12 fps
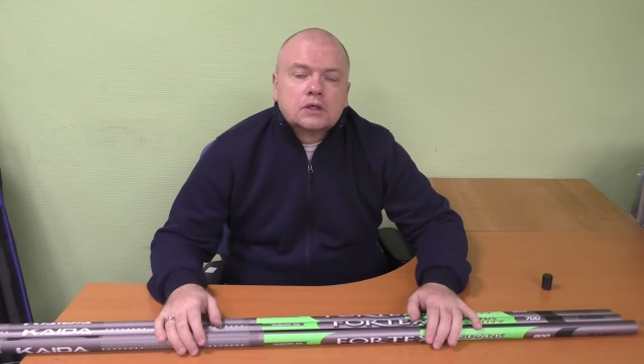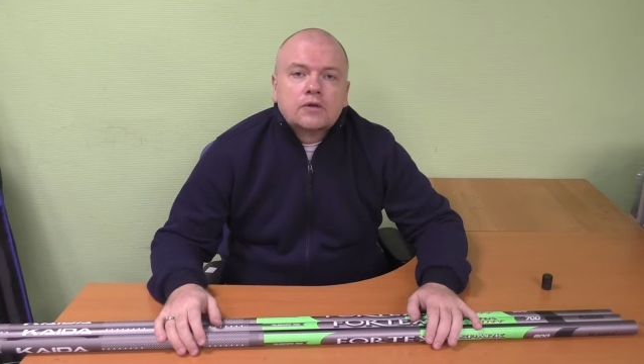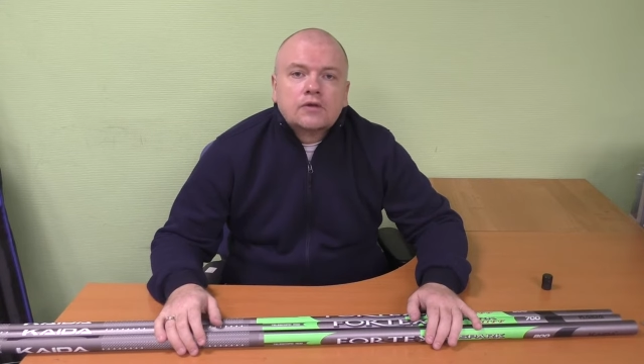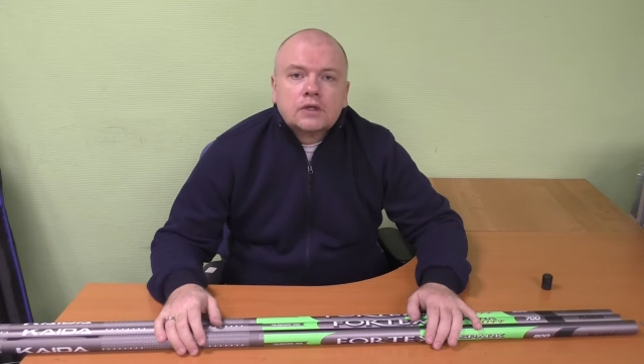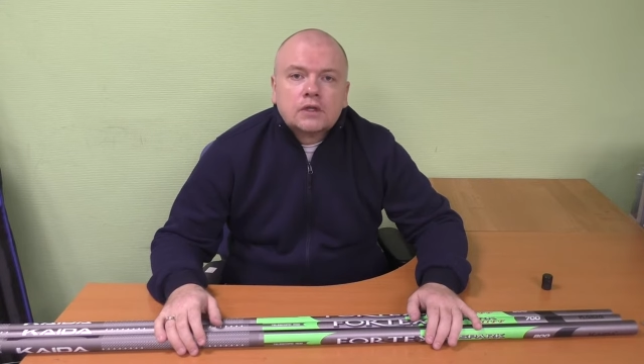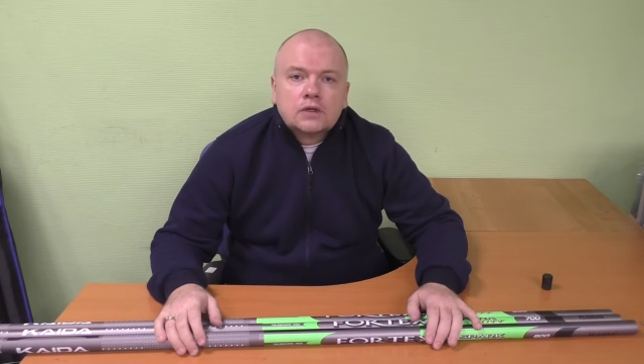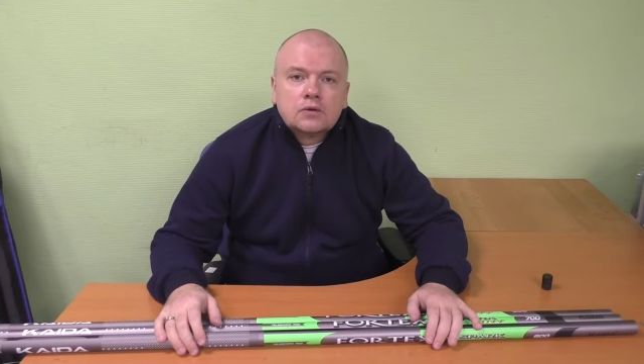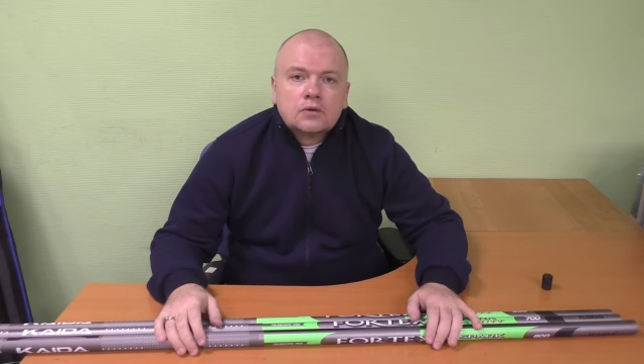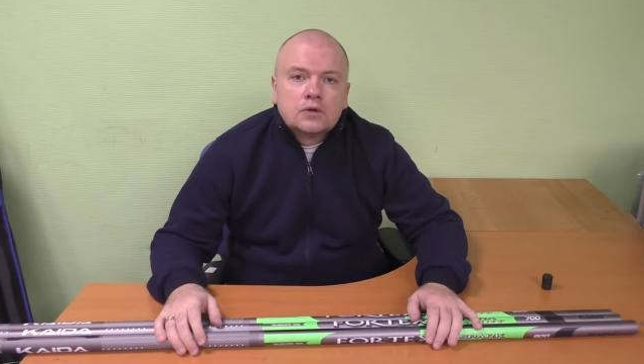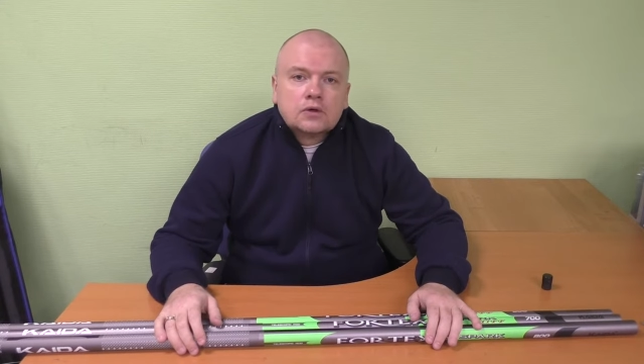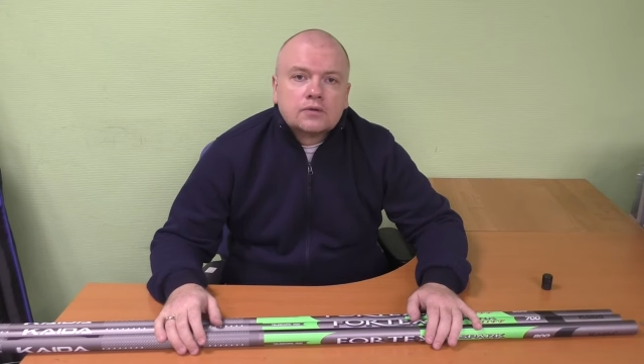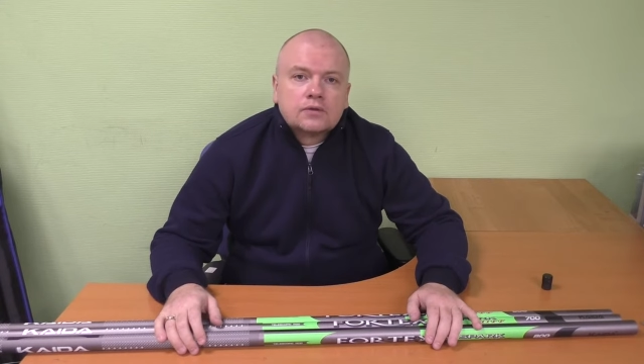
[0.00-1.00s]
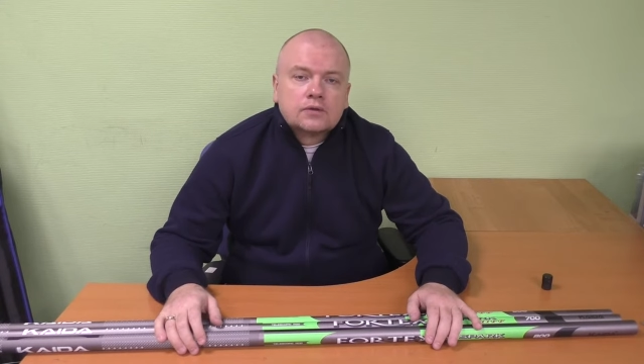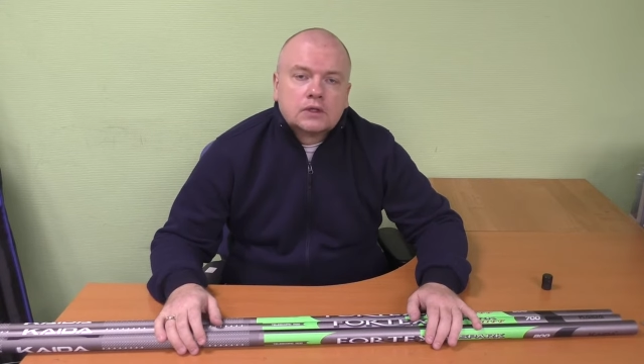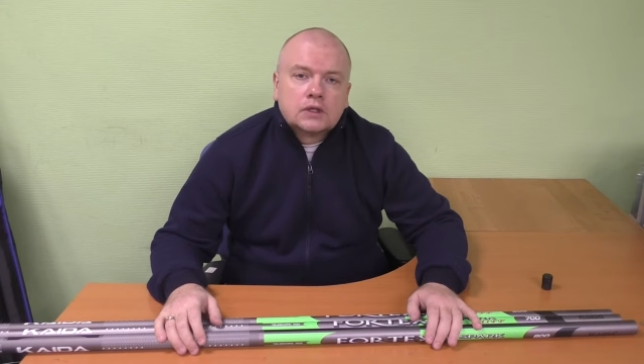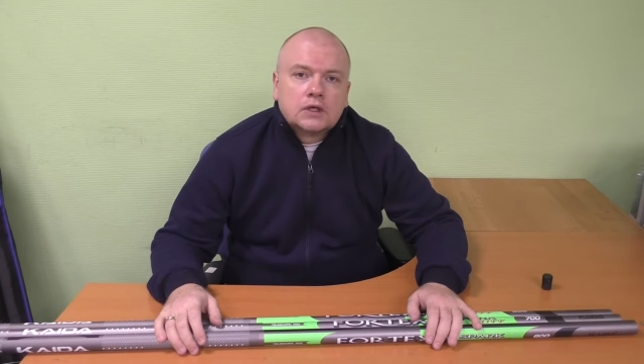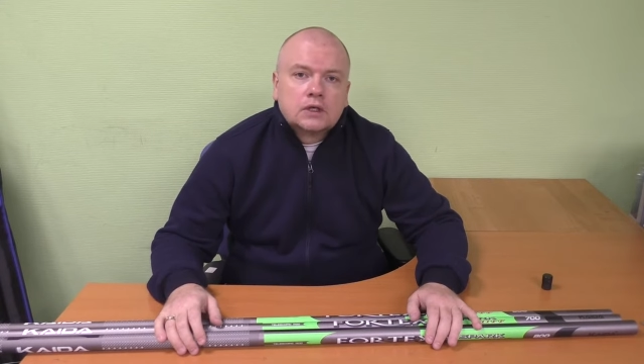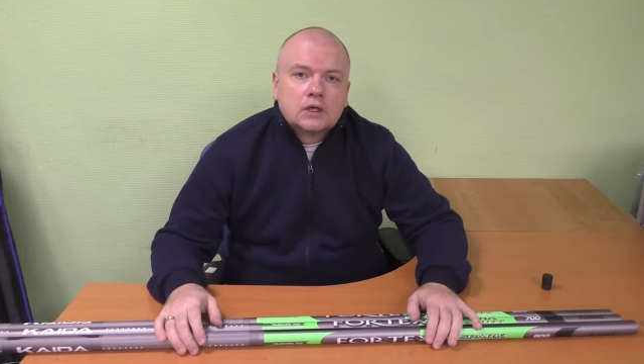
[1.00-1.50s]
Авентадоров и
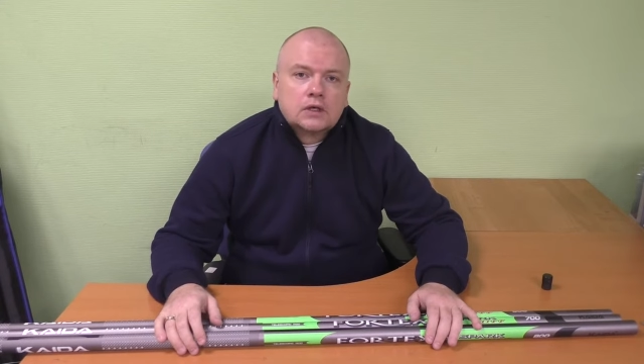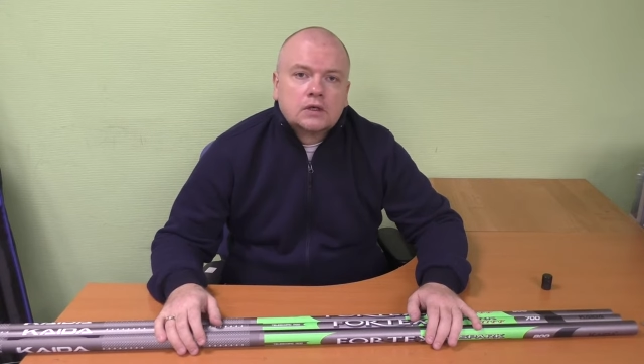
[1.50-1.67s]
так далее.